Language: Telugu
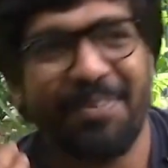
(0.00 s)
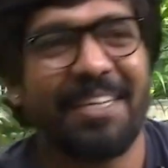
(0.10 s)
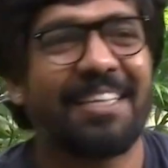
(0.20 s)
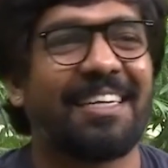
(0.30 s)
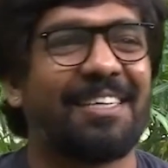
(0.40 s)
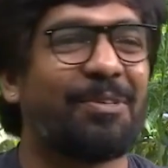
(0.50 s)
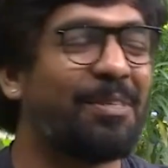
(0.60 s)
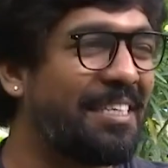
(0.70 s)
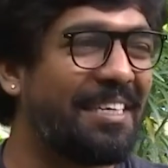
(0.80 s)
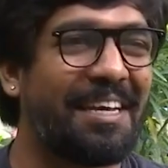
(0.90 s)
ఏమైందిరా నీకు
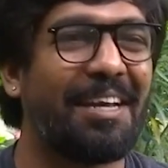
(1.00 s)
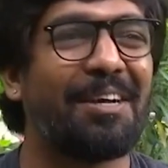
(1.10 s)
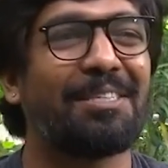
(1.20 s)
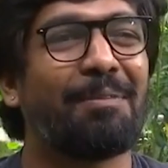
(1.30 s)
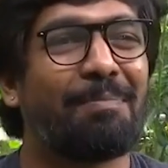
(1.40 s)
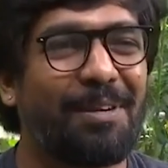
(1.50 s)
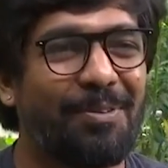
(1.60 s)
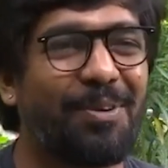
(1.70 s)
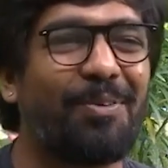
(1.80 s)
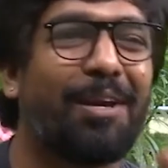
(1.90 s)
చిన్న డైలాగ్
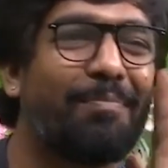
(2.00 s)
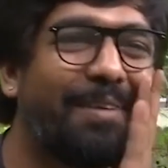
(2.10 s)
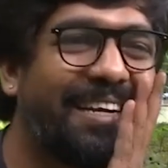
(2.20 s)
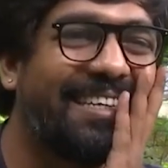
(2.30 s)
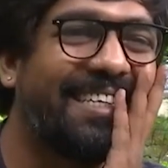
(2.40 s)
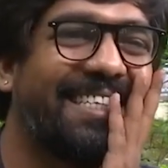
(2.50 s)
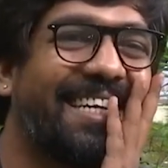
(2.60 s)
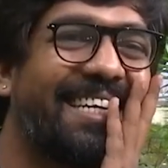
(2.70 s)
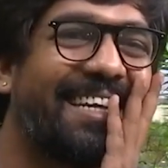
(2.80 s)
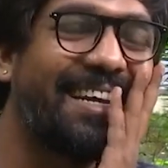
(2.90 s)
చెప్పలేవు నువ్వు డబ్బింగ్ ఆర్టిస్ట్
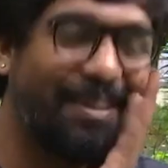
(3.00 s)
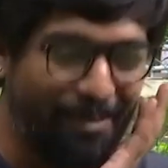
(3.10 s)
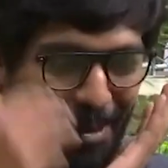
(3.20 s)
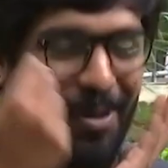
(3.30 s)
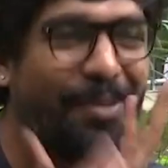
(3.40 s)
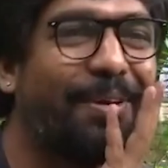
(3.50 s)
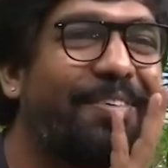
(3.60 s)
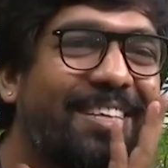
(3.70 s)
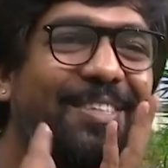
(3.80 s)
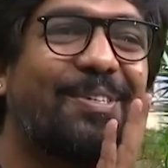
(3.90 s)
ఏంట్రా మమ్మల్ని
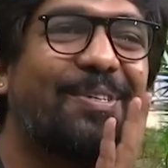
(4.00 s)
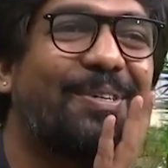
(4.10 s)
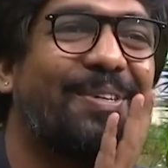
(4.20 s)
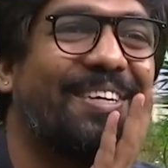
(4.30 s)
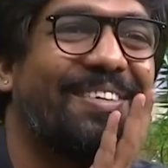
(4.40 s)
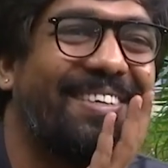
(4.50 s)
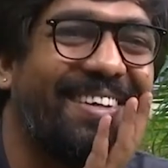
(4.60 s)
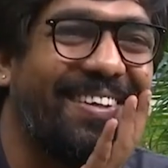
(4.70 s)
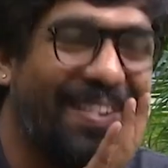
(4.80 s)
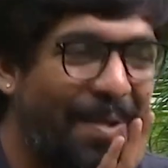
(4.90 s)
మేమే తిట్టుకుంటూ ఉంటాం
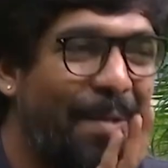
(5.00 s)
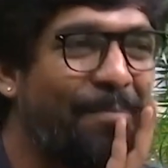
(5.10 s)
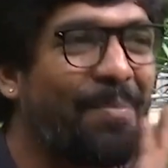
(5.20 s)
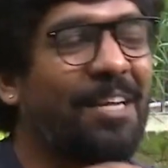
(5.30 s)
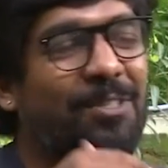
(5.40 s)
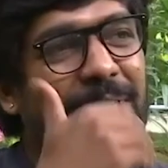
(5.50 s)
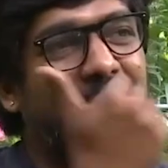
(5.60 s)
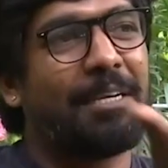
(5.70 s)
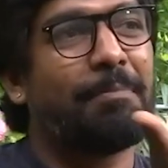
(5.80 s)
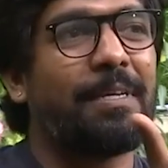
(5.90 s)
సో
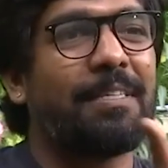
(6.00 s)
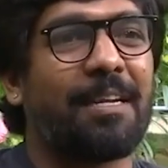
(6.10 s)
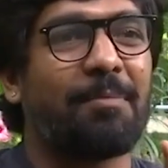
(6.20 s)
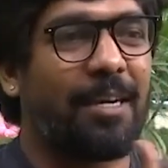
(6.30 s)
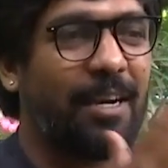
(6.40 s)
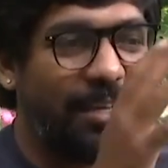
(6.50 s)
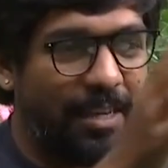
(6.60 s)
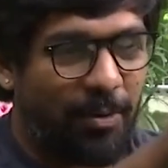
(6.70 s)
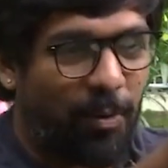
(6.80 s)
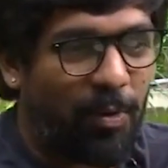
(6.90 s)
ఇట్ డిపెండ్స్ అనమాట
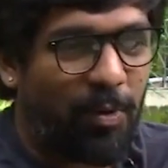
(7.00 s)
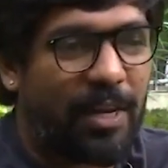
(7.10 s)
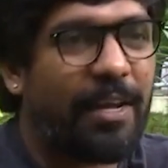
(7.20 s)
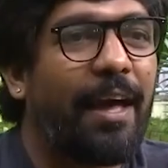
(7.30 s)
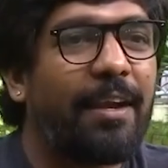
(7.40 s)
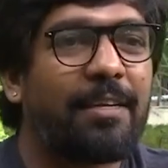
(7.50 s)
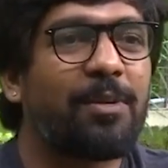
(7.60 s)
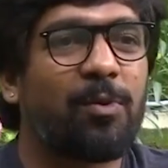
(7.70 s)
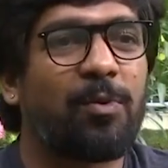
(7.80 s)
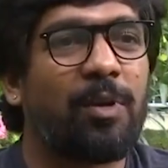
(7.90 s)
అంటే ఒక్కొక్క
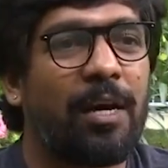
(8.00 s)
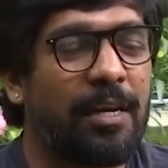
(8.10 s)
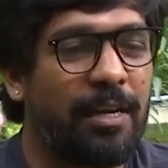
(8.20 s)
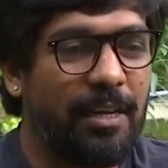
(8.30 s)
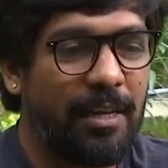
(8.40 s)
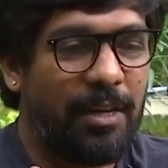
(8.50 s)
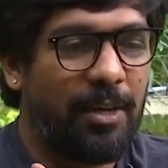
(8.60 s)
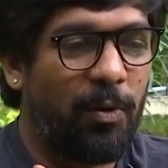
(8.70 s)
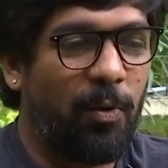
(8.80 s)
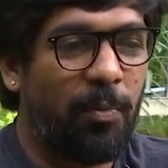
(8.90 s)
క్యారెక్టర్ ఒక్కోలాగా
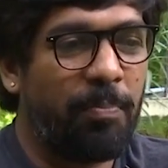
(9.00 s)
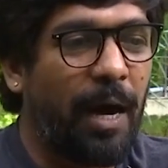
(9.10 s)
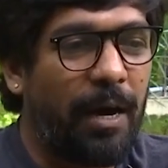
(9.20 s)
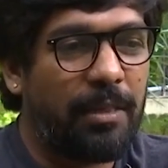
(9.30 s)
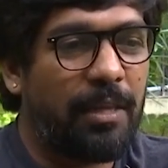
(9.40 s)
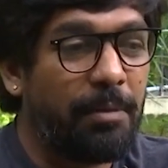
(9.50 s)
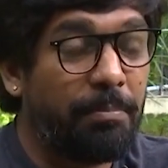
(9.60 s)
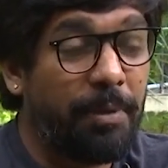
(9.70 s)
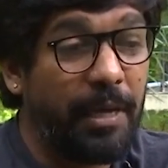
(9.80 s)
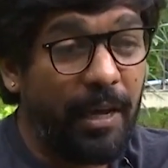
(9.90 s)
దాని
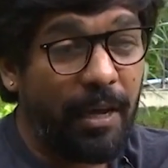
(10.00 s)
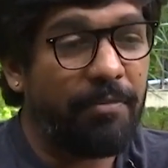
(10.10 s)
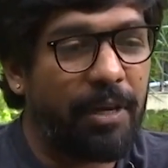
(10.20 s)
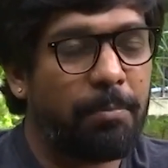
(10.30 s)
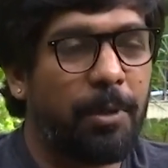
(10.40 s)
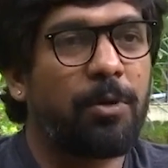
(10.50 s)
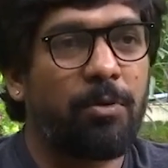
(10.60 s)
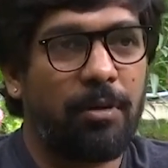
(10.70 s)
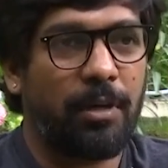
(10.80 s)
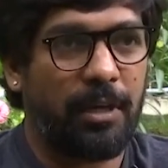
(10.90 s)
బిహేవియర్
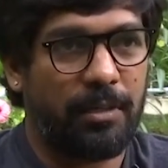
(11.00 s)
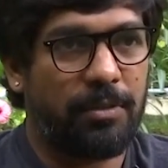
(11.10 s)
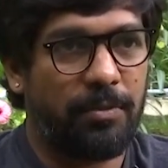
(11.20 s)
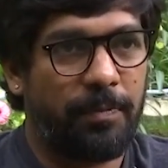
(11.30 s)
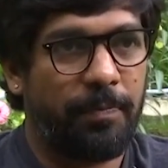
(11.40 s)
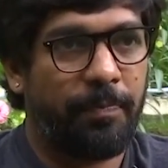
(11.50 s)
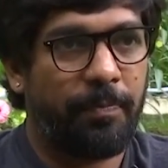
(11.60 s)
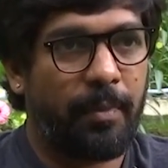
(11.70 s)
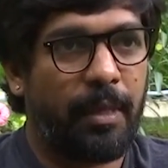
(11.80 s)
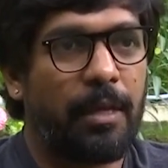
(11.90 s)
పట్టుకోవడం కష్టం
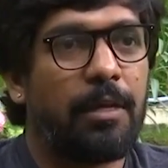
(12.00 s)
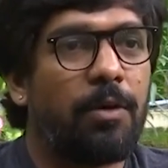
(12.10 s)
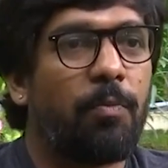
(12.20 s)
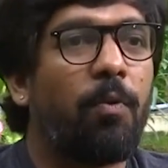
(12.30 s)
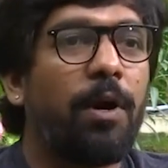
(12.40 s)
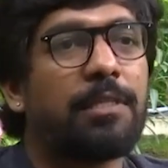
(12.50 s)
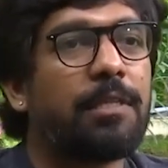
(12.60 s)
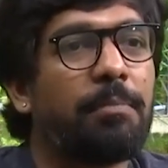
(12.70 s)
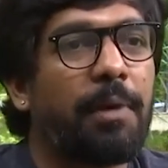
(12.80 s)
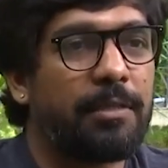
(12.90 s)

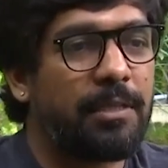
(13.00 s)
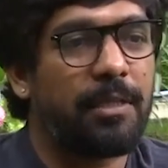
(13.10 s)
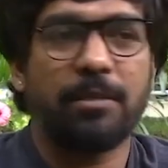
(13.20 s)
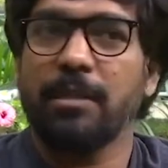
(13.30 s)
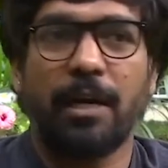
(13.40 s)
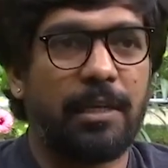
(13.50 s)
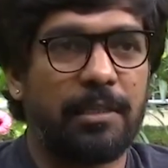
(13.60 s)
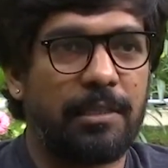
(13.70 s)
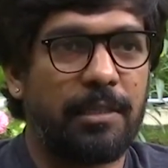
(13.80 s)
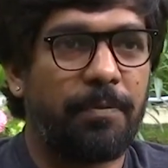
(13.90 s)
వాయిస్ని మ్యాచ్ చేయడం చాలా
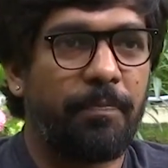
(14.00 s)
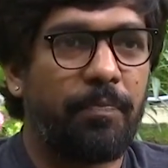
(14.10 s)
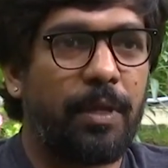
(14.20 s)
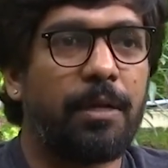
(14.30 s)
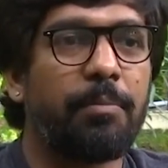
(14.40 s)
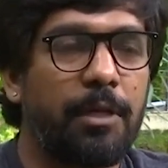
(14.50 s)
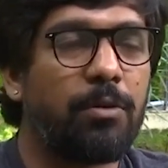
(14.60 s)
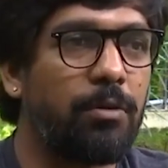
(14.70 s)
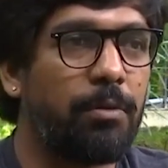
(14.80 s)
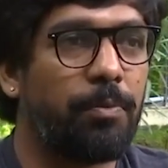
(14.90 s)
ఈజీ అంటే
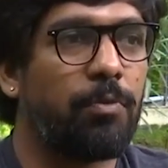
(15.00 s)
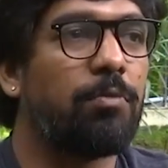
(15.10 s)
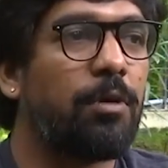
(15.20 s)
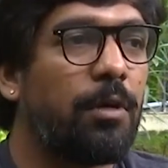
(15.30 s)
మీరు ఇప్పుడు